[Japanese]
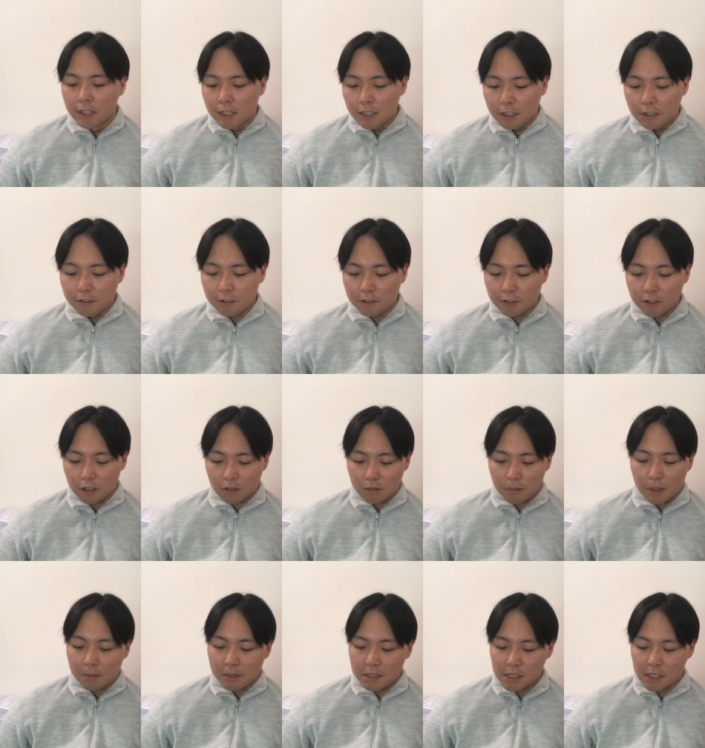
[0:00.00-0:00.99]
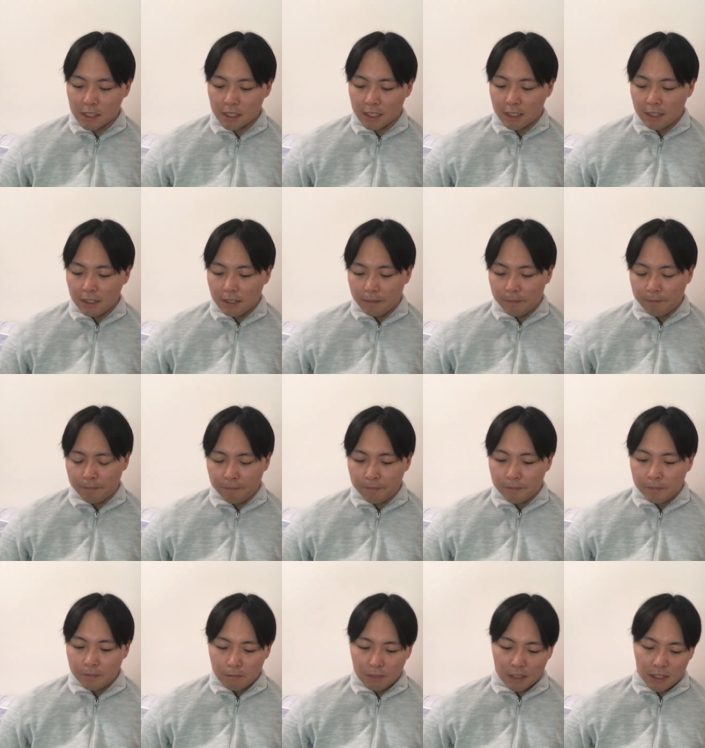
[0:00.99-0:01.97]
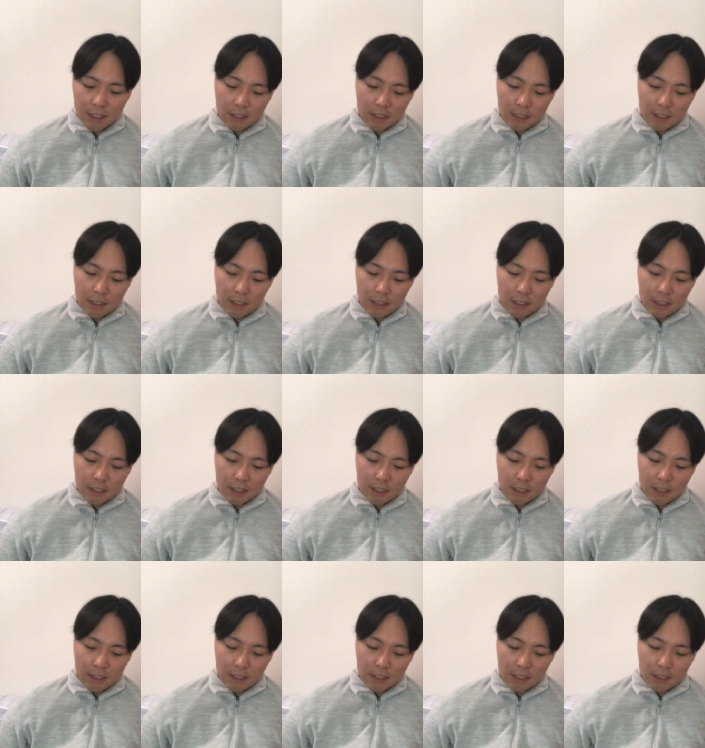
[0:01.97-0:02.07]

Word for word: いう風に思いましたね。うんまあ、